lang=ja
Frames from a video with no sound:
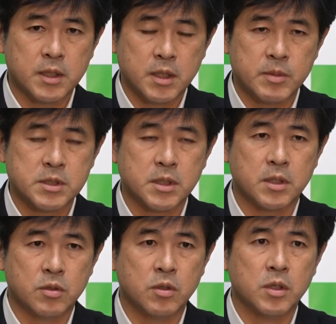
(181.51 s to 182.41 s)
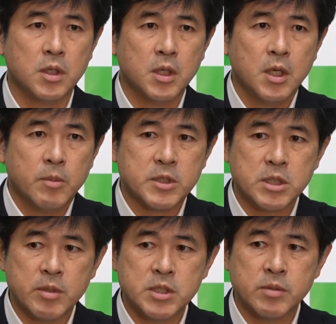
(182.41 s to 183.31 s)
ていますけれど、
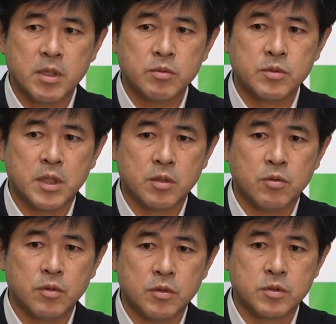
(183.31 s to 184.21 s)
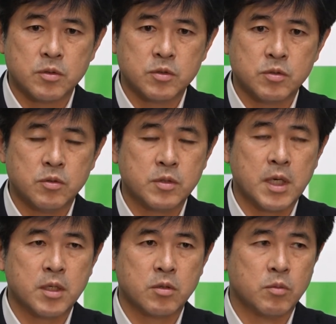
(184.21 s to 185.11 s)
さまざ、あ、まな分野でこういうその情報
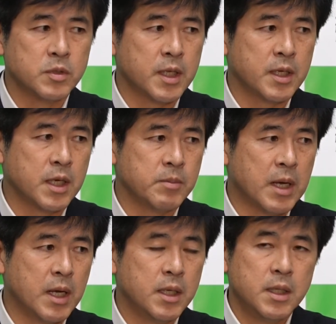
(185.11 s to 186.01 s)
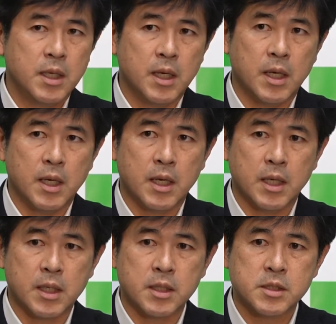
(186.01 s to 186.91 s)
関連の問題が今、あ
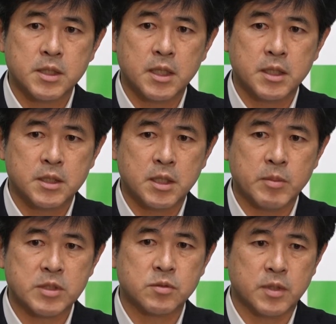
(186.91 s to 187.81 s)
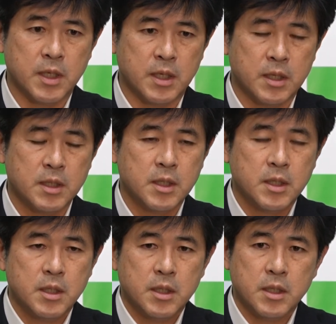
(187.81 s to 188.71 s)
懸念されてきていますので、
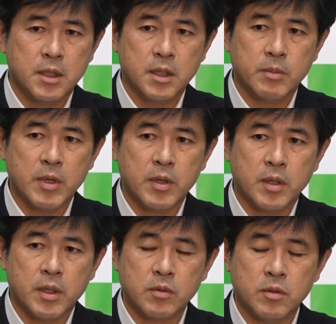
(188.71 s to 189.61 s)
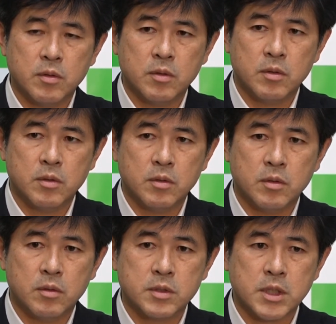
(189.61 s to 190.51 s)
えーまああ
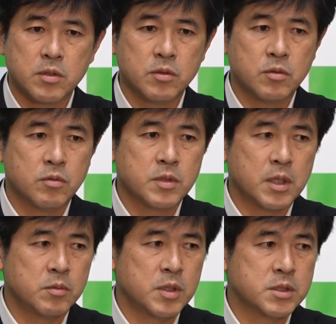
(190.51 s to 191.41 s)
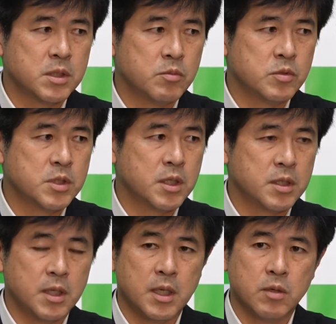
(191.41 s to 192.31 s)
のー、先ほど国体の皆さんに申し上げ
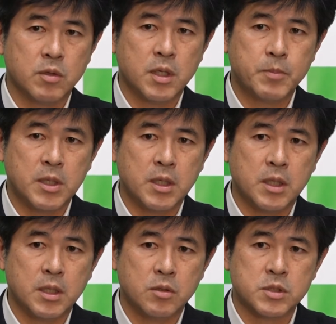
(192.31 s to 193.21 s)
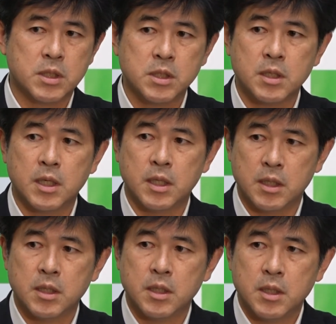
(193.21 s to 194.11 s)
て、これはやっぱり予算委員会
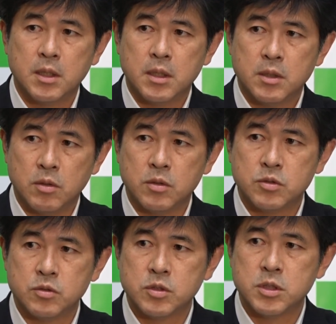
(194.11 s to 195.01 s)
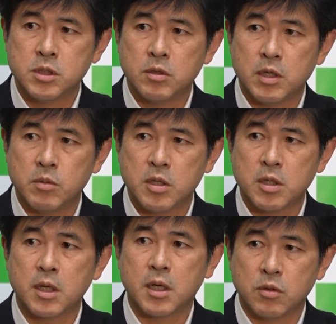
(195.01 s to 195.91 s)
の集中審議をやるべき
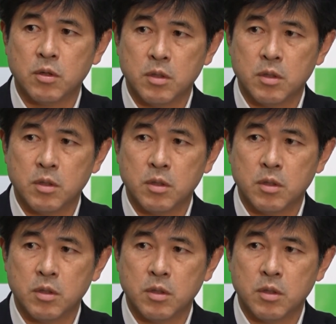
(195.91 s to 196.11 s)
じゃないかと